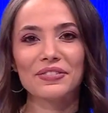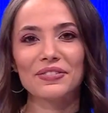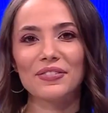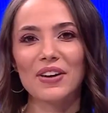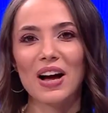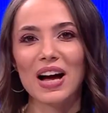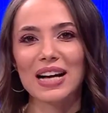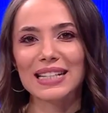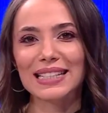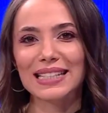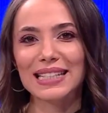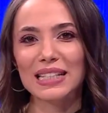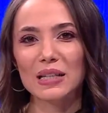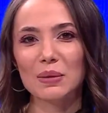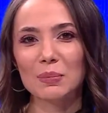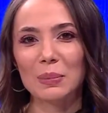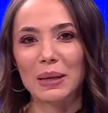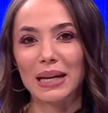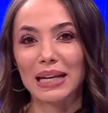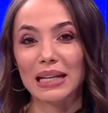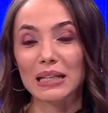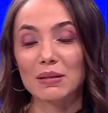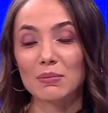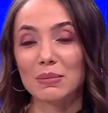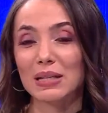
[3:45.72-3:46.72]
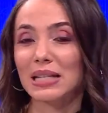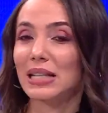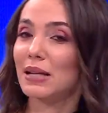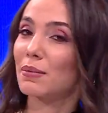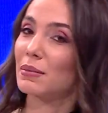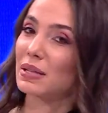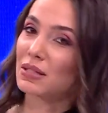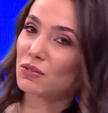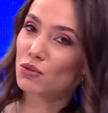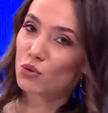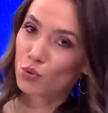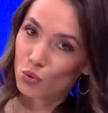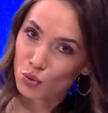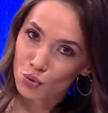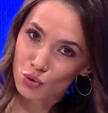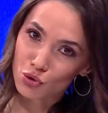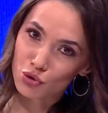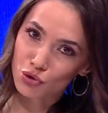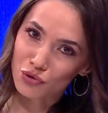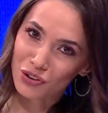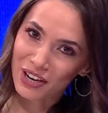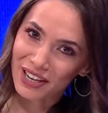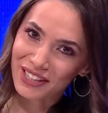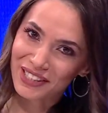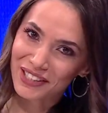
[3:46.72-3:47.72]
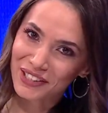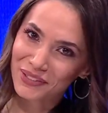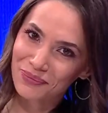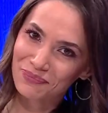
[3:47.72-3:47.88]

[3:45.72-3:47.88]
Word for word: Fatih Bey'in bize bir sorusu var.